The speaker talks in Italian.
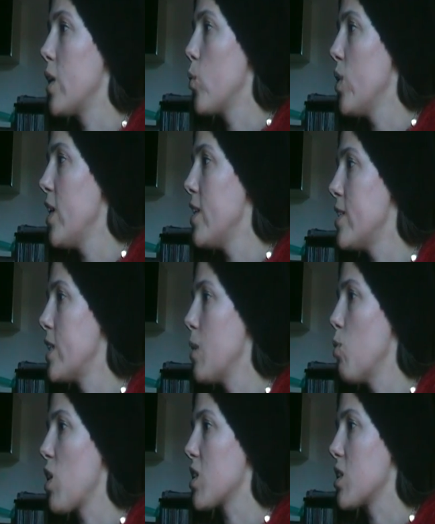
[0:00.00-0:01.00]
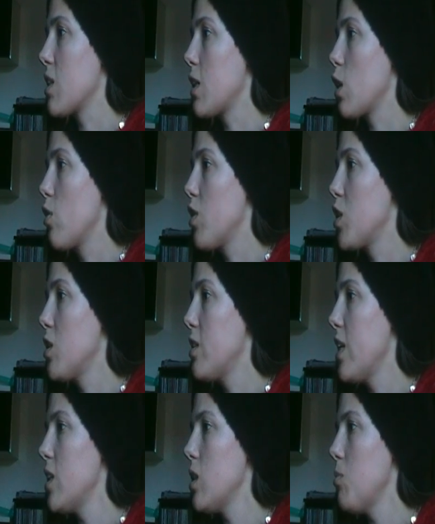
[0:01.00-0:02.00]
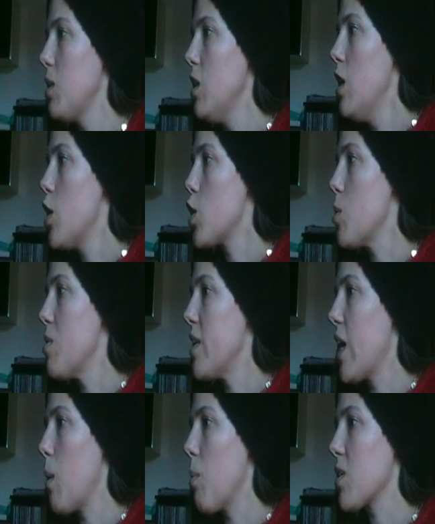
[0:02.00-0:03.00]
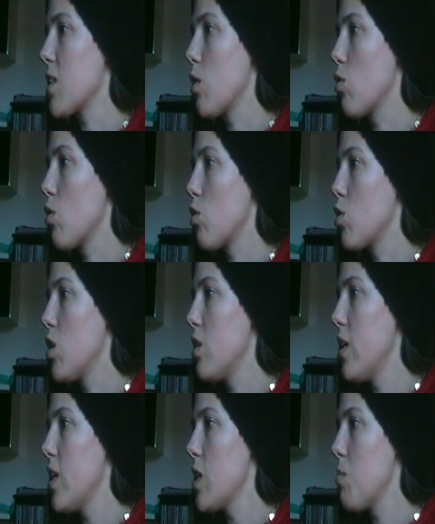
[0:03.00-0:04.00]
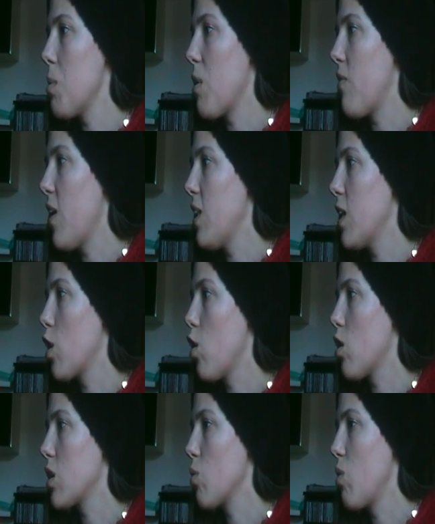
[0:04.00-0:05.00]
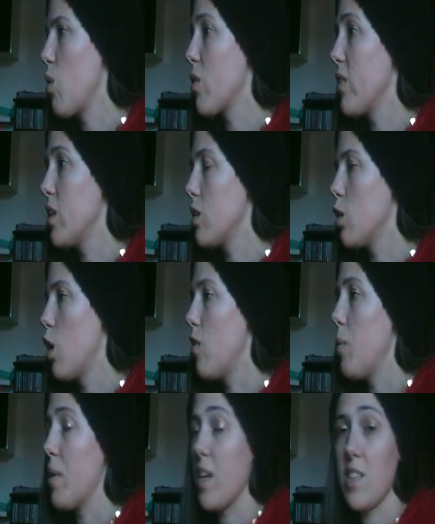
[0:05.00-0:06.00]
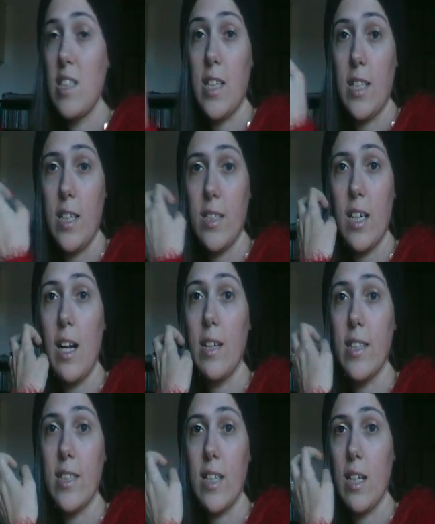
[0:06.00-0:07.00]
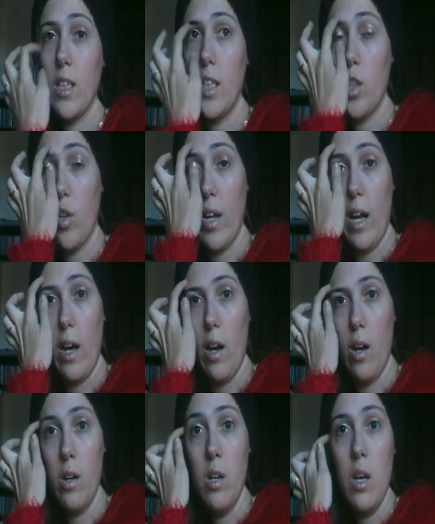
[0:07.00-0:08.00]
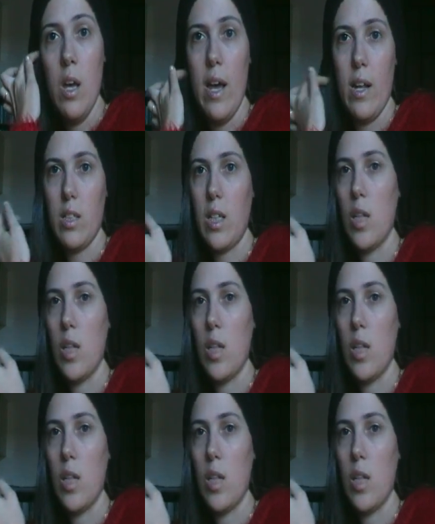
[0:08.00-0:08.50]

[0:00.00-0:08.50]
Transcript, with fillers: linguine di semola 69 centesimi, cime di rapa 78 centesimi, ma falda corta 1,29 euro perché senza tessera, la tessera di Dino era, era